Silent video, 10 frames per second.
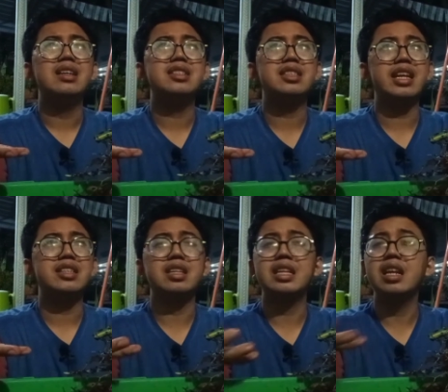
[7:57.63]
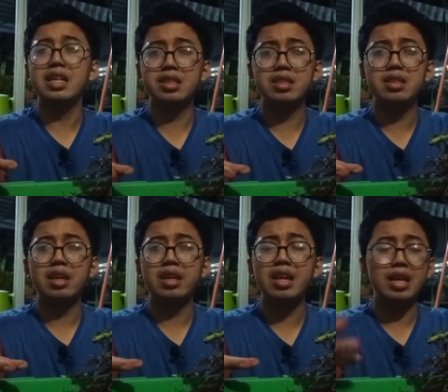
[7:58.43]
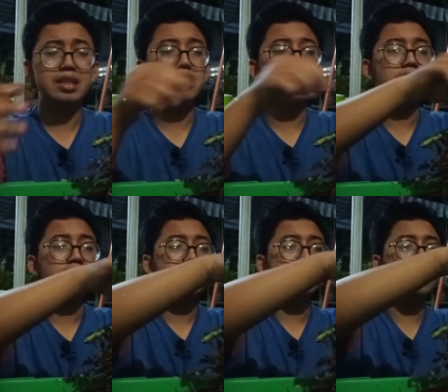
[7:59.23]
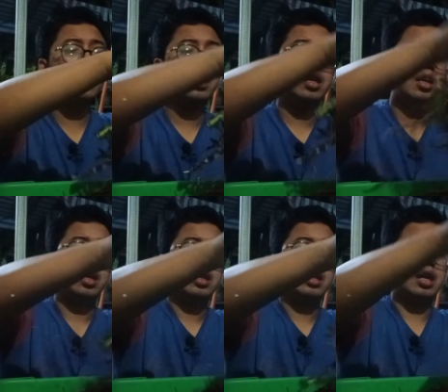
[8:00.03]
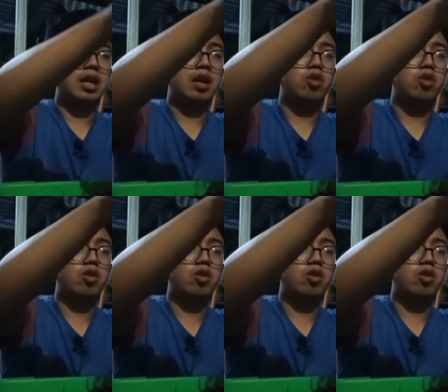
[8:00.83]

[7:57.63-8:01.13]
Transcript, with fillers: stress release ya nggak sih jadi ya